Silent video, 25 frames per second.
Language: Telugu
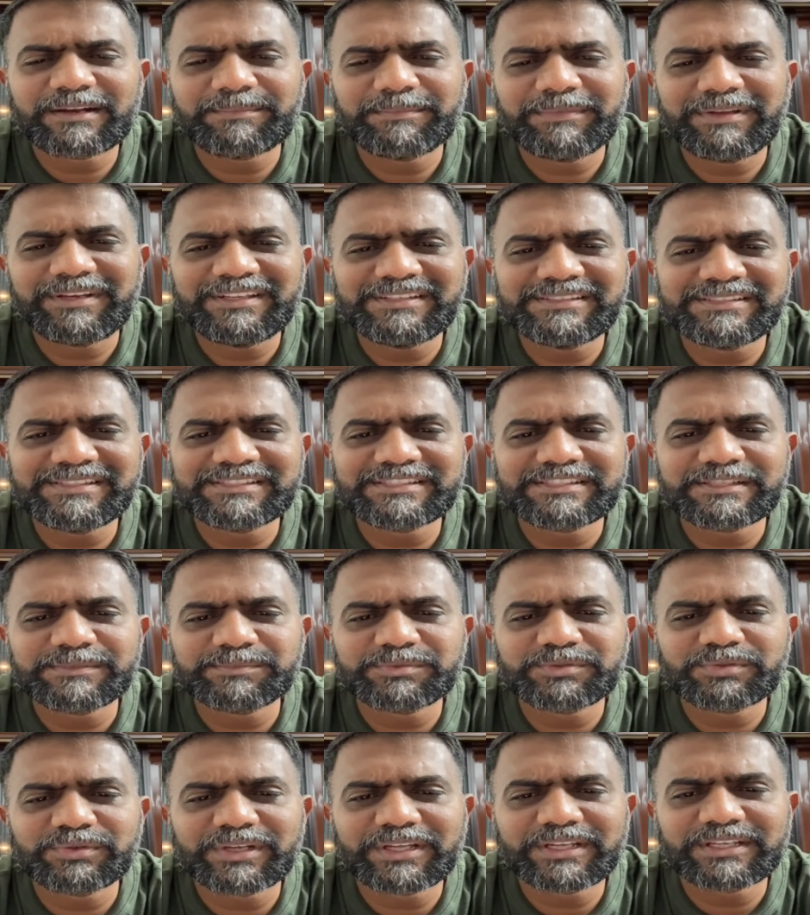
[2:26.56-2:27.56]
దెర్ ఆర్ మెనీ
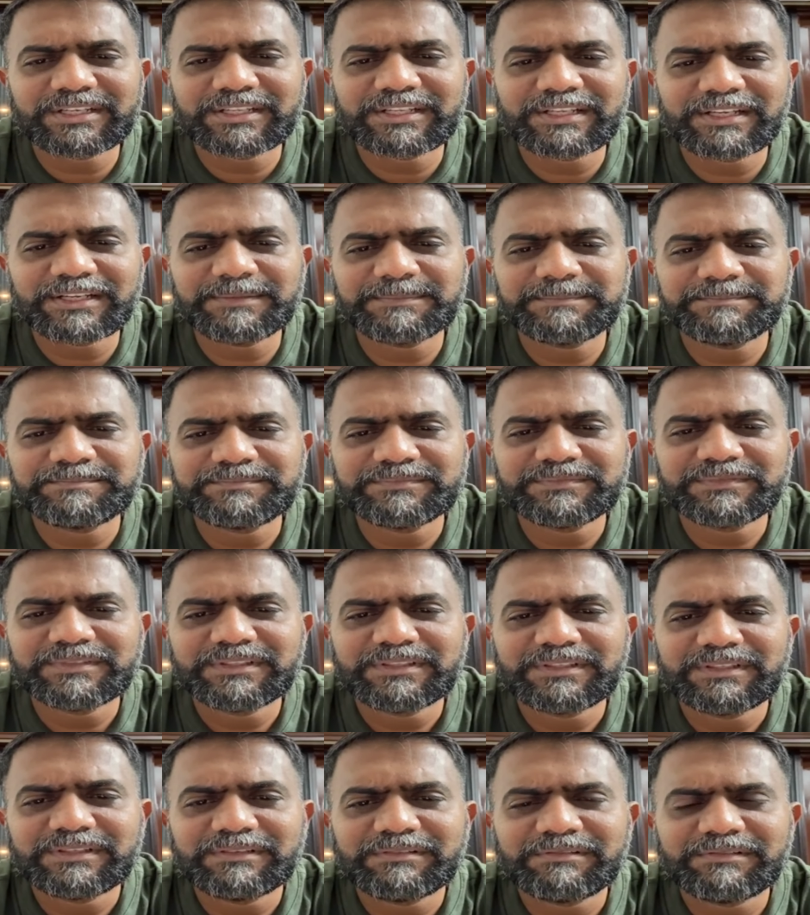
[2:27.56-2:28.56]
సిస్టమ్స్ ఉన్నాయి కదా
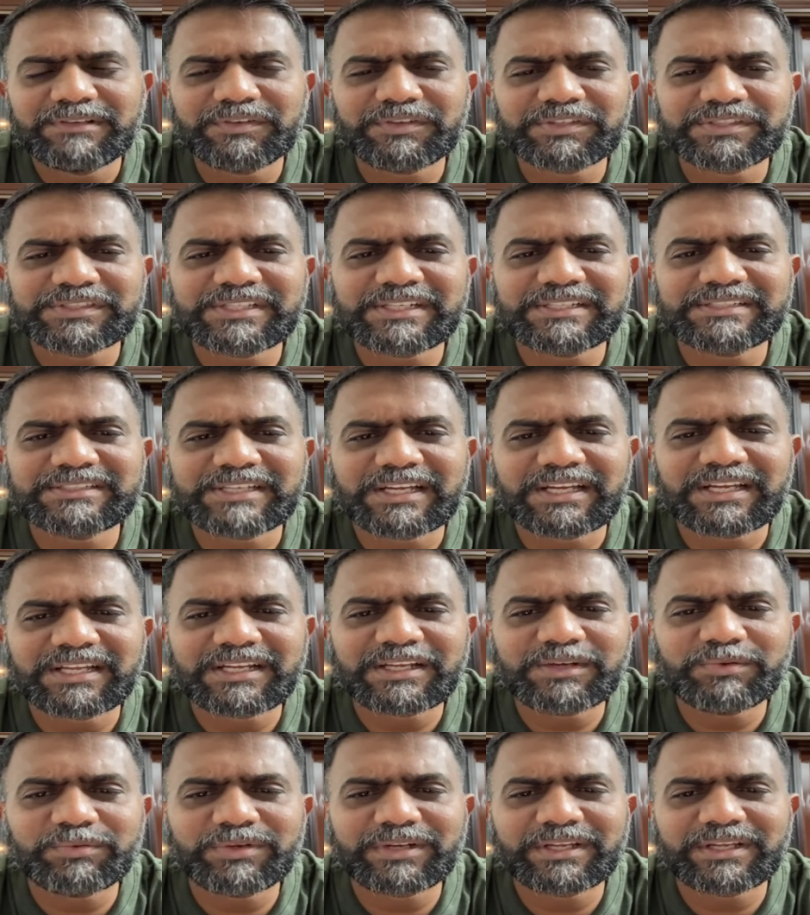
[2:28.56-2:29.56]
వ్యవస్థలు
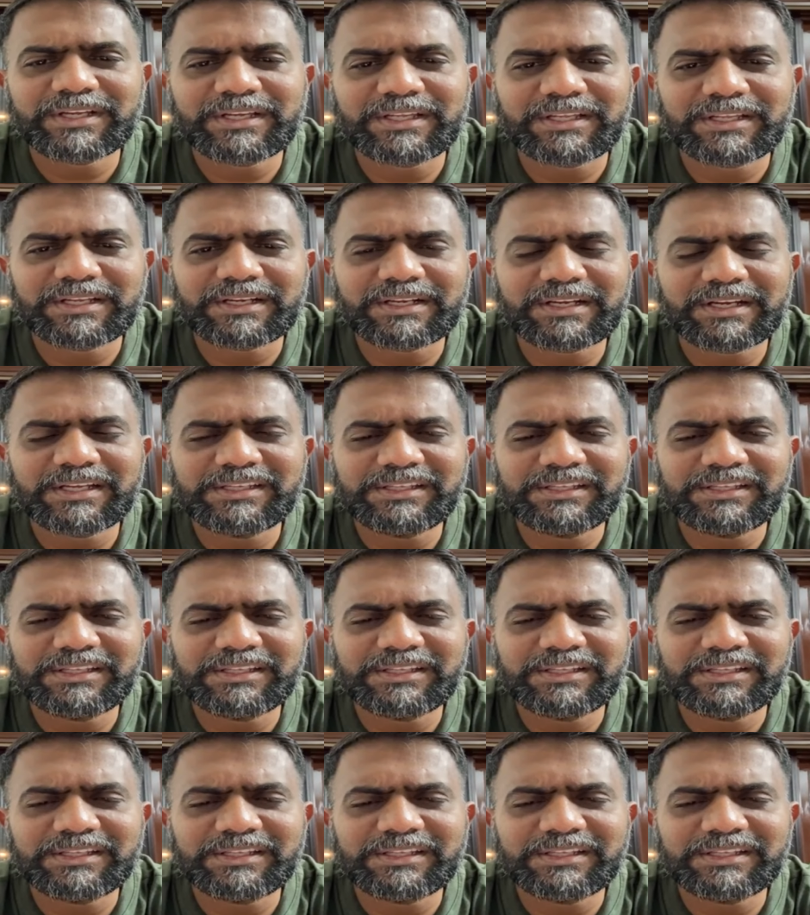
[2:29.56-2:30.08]
చాలా ఉన్నాయి కదా